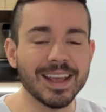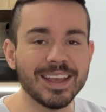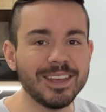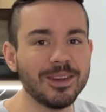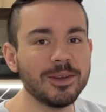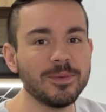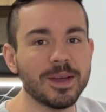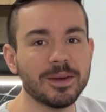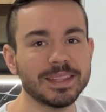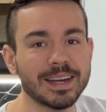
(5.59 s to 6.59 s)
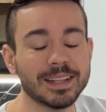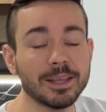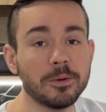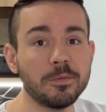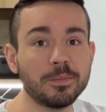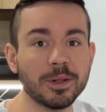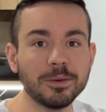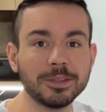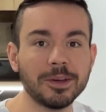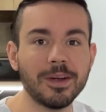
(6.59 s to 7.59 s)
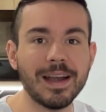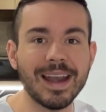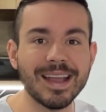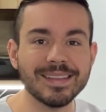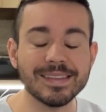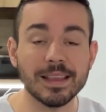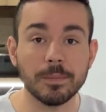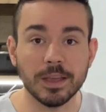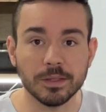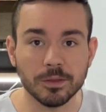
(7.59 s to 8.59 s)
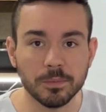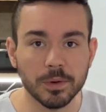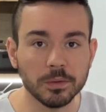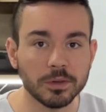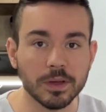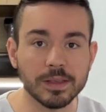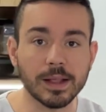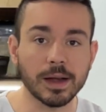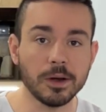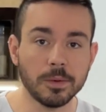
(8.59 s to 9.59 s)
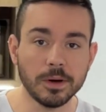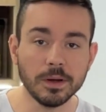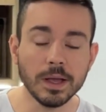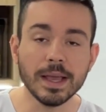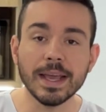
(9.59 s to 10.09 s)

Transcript: y hoy vengo a traerte un producto lanzamiento, un producto que se renovó,